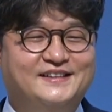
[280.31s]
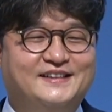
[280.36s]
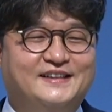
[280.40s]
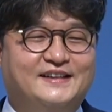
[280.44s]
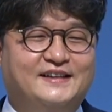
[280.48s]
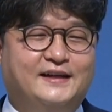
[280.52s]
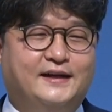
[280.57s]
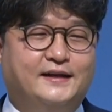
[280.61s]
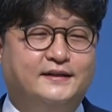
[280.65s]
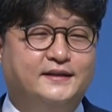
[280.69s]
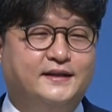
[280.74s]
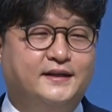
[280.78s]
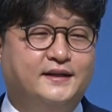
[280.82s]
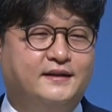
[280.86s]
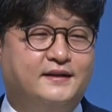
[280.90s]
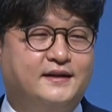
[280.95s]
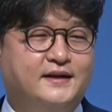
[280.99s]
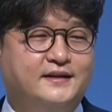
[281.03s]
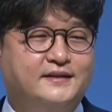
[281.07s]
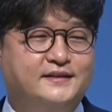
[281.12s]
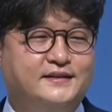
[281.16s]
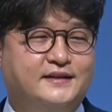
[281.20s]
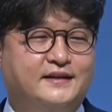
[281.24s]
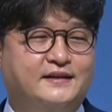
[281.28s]
아내의
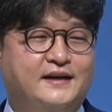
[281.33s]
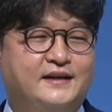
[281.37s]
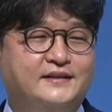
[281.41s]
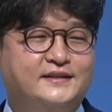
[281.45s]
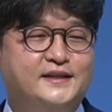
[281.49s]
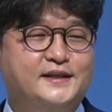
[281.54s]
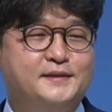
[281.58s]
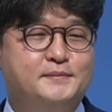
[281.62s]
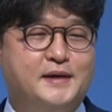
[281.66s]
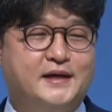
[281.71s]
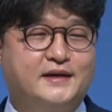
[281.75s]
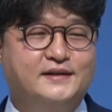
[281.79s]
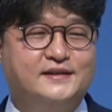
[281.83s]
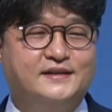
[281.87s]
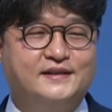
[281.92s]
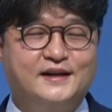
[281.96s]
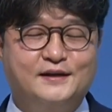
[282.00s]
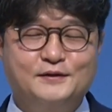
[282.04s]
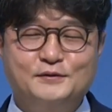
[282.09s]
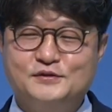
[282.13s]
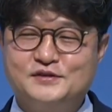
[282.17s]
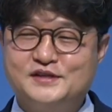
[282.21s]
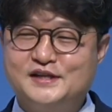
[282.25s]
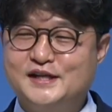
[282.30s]
칼 아, 아내의 말을
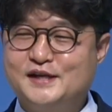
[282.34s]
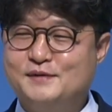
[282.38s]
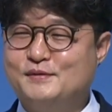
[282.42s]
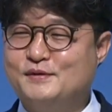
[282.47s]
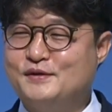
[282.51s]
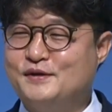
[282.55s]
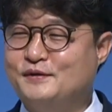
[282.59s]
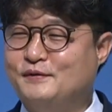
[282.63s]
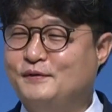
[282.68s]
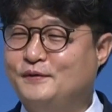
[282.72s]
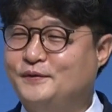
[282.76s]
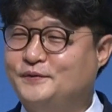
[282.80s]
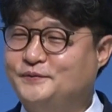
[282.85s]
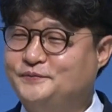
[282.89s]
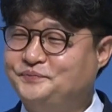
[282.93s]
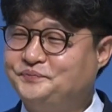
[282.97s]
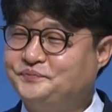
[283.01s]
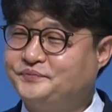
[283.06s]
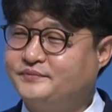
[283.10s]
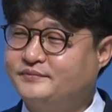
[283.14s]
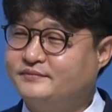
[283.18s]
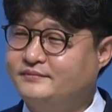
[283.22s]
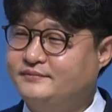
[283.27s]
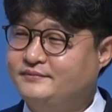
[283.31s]
칼로 잘라버리고
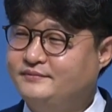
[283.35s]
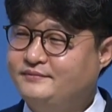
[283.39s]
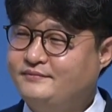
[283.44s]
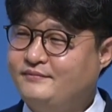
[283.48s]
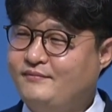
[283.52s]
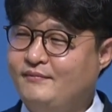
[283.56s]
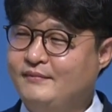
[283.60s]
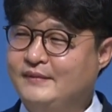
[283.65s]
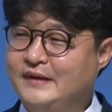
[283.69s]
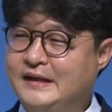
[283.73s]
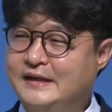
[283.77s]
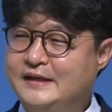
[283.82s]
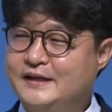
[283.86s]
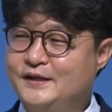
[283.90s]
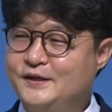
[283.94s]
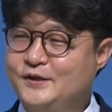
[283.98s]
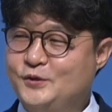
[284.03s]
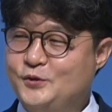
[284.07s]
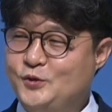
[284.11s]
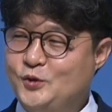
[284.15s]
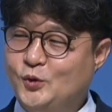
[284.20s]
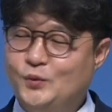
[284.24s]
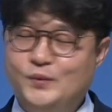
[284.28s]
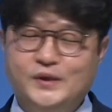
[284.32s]

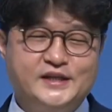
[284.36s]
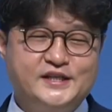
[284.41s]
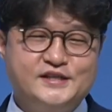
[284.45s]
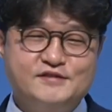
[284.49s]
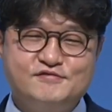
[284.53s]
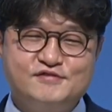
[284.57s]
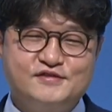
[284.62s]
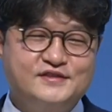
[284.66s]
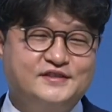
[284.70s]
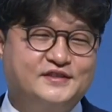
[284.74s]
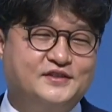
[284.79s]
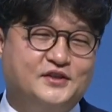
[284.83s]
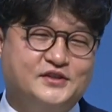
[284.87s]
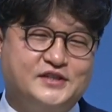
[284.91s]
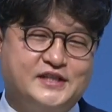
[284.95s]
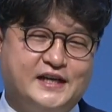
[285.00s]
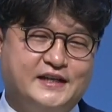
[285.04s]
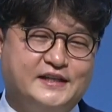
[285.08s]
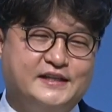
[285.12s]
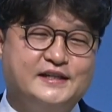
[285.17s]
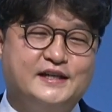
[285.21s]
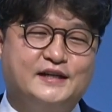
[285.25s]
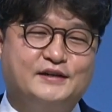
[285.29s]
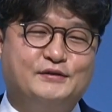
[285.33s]
요배 진술은 그것이
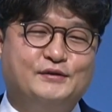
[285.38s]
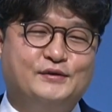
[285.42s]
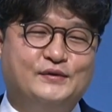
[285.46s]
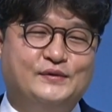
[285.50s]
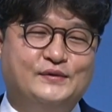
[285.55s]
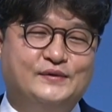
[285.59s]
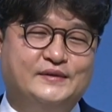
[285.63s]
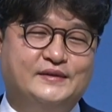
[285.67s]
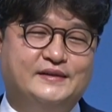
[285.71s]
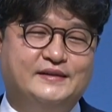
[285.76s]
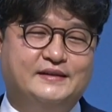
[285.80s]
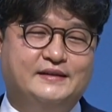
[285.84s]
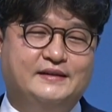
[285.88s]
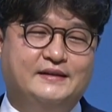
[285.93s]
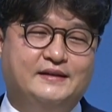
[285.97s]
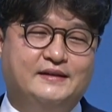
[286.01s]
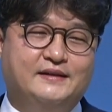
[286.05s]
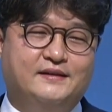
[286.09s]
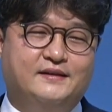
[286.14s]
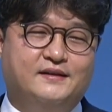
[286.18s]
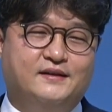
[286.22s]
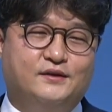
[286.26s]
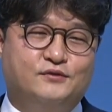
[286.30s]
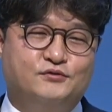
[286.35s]
아니라고
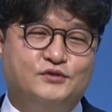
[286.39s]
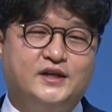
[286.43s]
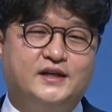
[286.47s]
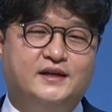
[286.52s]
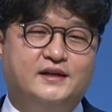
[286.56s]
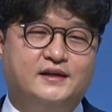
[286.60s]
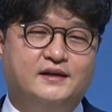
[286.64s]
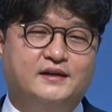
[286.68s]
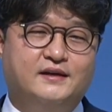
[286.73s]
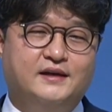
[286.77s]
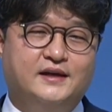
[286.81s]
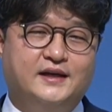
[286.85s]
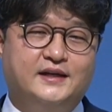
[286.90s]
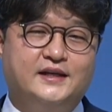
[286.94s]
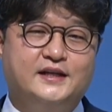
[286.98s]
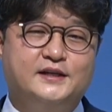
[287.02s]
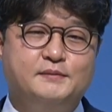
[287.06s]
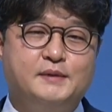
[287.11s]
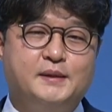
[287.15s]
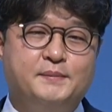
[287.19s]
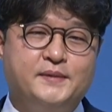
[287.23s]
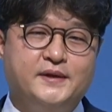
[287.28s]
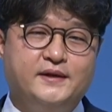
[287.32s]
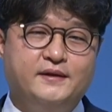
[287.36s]
우리가
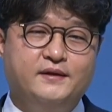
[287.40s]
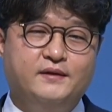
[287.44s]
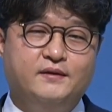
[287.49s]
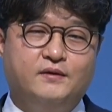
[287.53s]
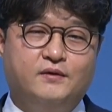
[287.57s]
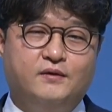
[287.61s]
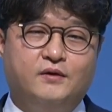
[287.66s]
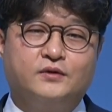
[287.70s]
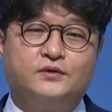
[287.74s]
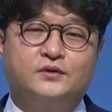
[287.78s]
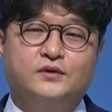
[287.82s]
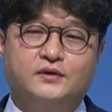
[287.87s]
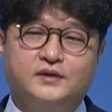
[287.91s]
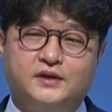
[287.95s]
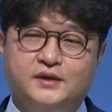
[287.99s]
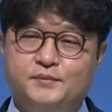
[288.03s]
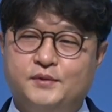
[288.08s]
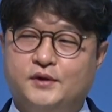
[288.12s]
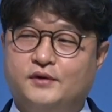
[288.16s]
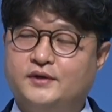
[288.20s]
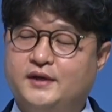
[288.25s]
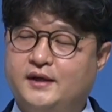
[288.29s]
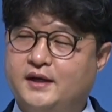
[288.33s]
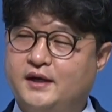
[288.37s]
하나님 앞에 어떻게
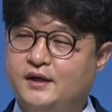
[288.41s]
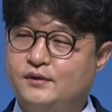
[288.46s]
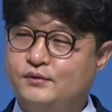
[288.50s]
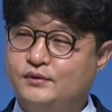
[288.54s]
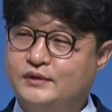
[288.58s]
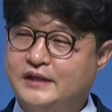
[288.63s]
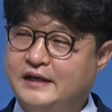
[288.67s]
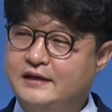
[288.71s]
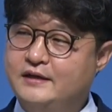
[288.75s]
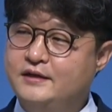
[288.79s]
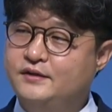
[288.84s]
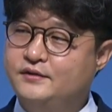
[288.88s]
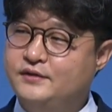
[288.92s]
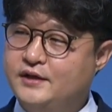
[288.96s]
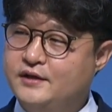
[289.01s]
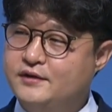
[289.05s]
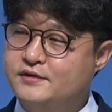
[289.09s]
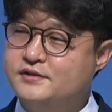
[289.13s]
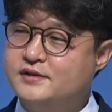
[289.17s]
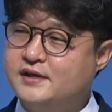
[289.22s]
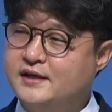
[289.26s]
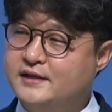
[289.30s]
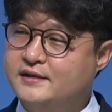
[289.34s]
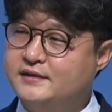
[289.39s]
변해가고
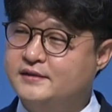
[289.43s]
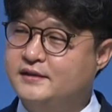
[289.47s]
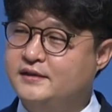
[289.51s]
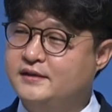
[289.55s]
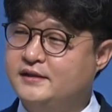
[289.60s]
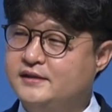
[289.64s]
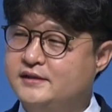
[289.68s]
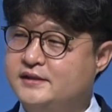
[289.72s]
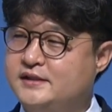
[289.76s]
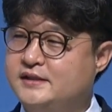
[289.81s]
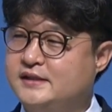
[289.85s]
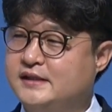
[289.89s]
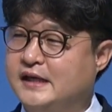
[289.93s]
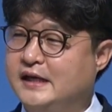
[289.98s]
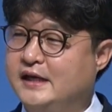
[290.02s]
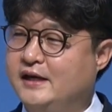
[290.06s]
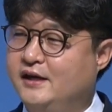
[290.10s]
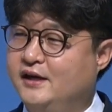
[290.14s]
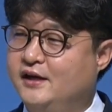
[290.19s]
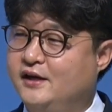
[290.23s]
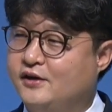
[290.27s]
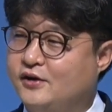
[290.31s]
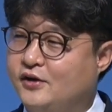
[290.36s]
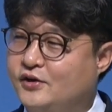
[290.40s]
단련되어져 가는지
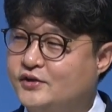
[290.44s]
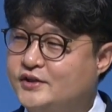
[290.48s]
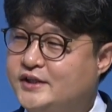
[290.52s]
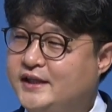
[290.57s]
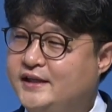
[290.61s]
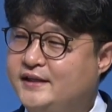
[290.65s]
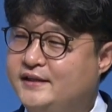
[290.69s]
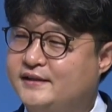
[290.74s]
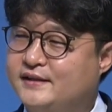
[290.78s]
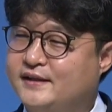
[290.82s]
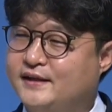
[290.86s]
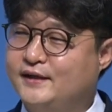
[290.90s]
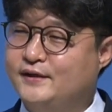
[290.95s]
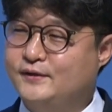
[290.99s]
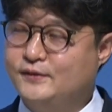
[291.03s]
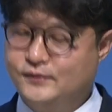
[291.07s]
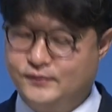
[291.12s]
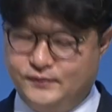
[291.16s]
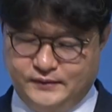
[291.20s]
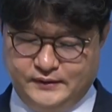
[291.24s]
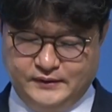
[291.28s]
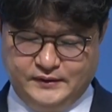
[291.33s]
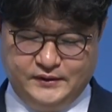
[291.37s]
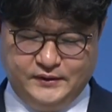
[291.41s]
거기에
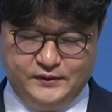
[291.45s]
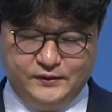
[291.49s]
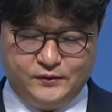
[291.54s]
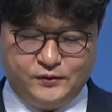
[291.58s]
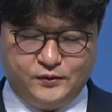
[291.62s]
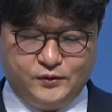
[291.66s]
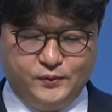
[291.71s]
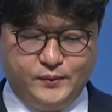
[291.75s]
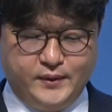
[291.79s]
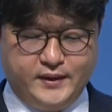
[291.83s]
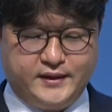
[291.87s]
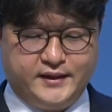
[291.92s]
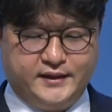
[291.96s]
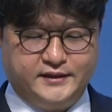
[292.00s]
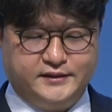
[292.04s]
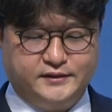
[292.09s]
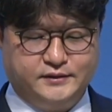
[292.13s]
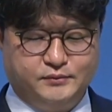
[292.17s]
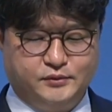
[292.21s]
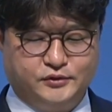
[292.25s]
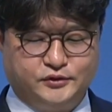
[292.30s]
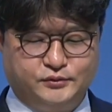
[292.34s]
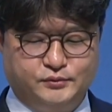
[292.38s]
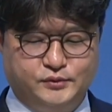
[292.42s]
있다라고
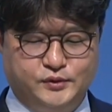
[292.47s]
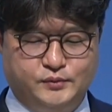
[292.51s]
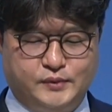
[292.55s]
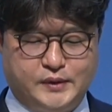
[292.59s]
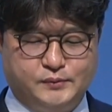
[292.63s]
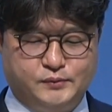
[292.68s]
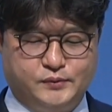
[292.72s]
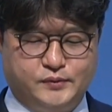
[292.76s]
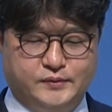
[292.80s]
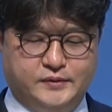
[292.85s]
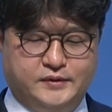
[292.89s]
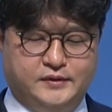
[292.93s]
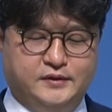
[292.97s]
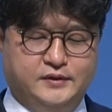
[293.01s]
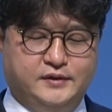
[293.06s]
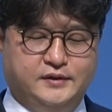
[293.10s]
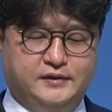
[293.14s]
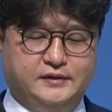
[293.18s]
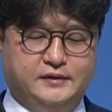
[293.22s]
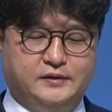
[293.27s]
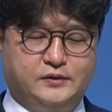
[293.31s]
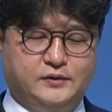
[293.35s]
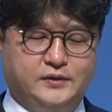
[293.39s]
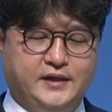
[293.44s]
고백하는 모습을 어,
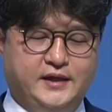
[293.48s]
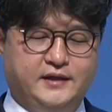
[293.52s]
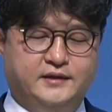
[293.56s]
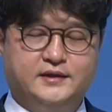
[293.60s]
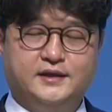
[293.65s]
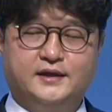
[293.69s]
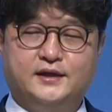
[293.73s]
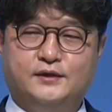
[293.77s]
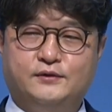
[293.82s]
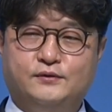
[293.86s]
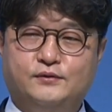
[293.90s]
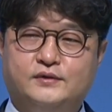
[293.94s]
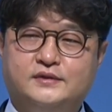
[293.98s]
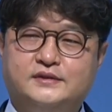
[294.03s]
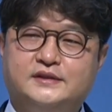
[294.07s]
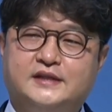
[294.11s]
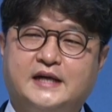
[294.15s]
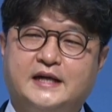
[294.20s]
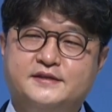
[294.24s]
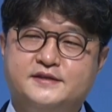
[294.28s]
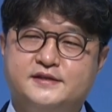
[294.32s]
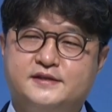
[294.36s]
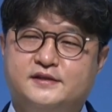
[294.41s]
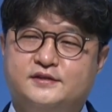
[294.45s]
했다라고 그
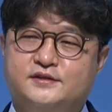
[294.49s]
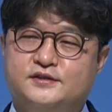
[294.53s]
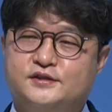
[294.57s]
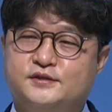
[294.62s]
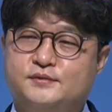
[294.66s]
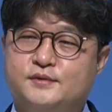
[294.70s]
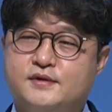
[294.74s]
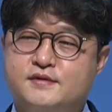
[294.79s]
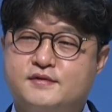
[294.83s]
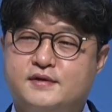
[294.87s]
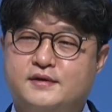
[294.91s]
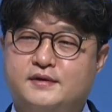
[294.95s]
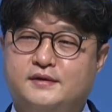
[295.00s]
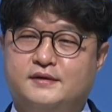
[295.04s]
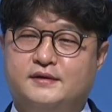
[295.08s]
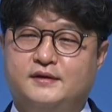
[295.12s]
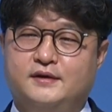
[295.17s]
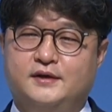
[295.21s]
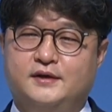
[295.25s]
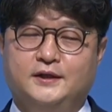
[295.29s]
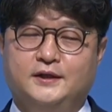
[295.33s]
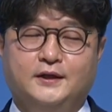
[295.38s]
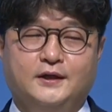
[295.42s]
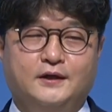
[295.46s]
간증을 들으면서요
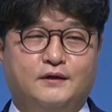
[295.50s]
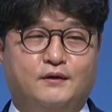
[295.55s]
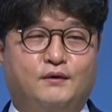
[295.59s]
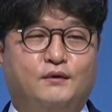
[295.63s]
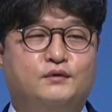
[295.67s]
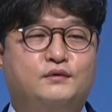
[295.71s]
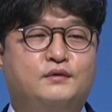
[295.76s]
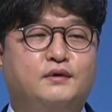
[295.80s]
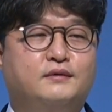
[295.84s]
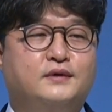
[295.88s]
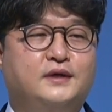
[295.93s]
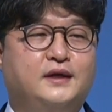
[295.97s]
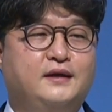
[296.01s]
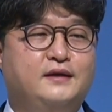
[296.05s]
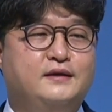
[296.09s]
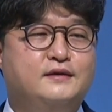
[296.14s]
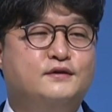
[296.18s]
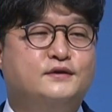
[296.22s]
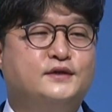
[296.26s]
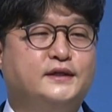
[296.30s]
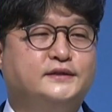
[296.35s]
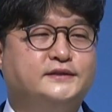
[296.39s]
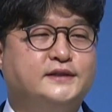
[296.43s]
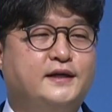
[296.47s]
어떻게
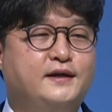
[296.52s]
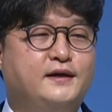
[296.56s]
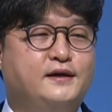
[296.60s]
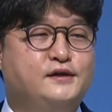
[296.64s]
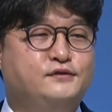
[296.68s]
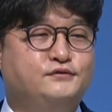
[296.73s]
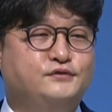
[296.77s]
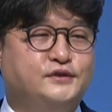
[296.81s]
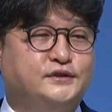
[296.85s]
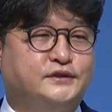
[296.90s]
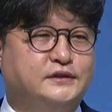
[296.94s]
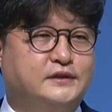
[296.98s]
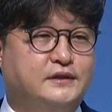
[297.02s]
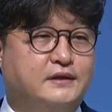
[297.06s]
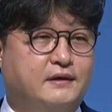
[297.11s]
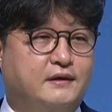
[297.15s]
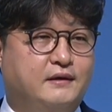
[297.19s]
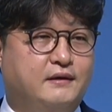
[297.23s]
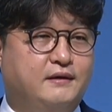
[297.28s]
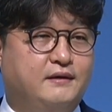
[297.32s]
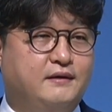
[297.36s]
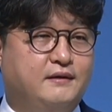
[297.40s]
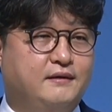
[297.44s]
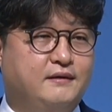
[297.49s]
이렇게 살아갈 수
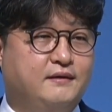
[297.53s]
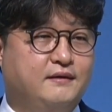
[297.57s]
있을까?